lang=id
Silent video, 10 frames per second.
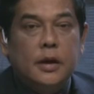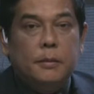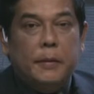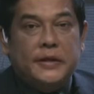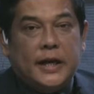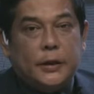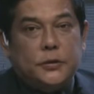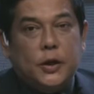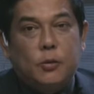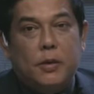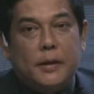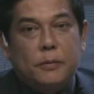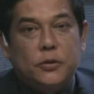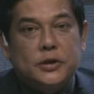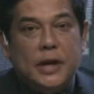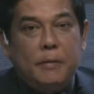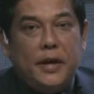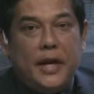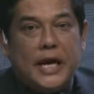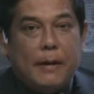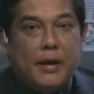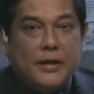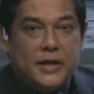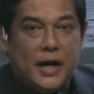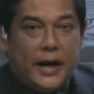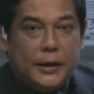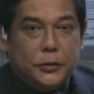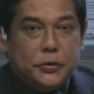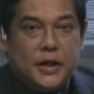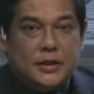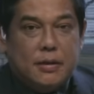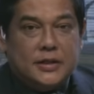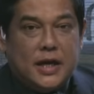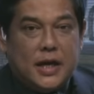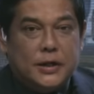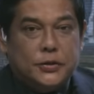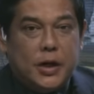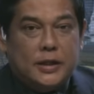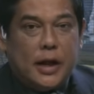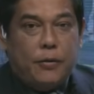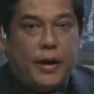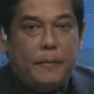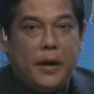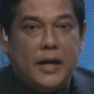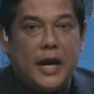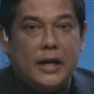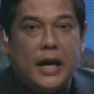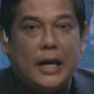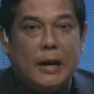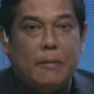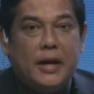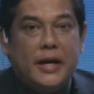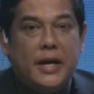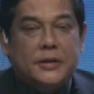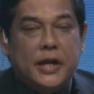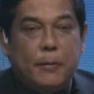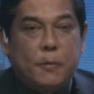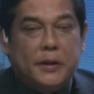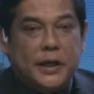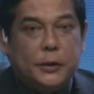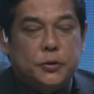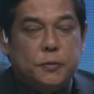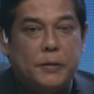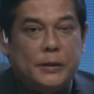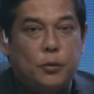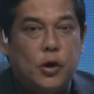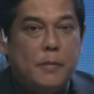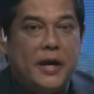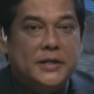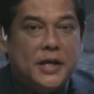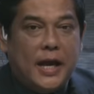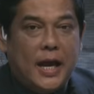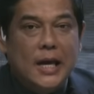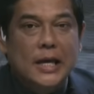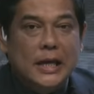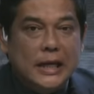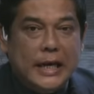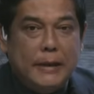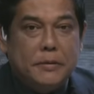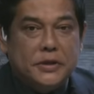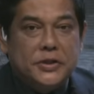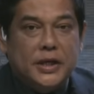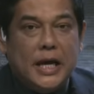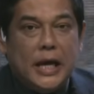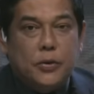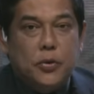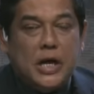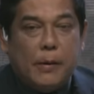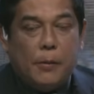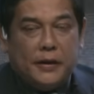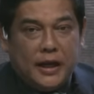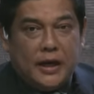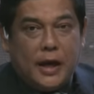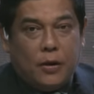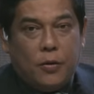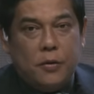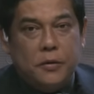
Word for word: Pemirsa ratusan umat muslim di Jahe antusias melaksanakan sholat taraweh perdana Ramadan 1445 Hijriah di Masjid Agung Kabupaten Karo.